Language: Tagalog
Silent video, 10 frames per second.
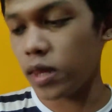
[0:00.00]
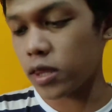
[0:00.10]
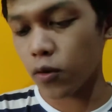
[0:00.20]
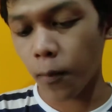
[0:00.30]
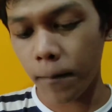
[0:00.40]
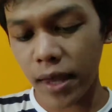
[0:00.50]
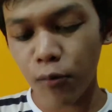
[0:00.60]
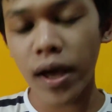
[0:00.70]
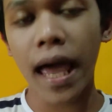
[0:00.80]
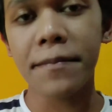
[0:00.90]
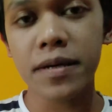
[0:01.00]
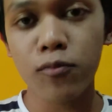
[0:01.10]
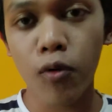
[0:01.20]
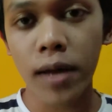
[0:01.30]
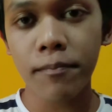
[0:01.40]
nitong
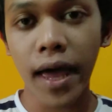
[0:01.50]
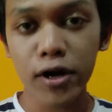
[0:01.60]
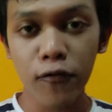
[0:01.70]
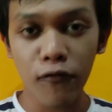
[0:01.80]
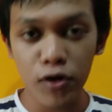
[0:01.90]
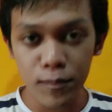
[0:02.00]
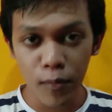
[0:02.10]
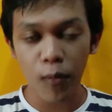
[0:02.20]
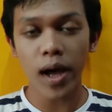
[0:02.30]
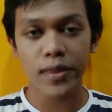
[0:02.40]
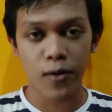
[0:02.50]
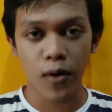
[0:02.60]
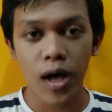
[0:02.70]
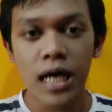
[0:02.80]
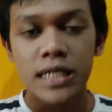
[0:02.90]
BYMM1 microphone po
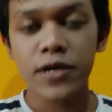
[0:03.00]
ano.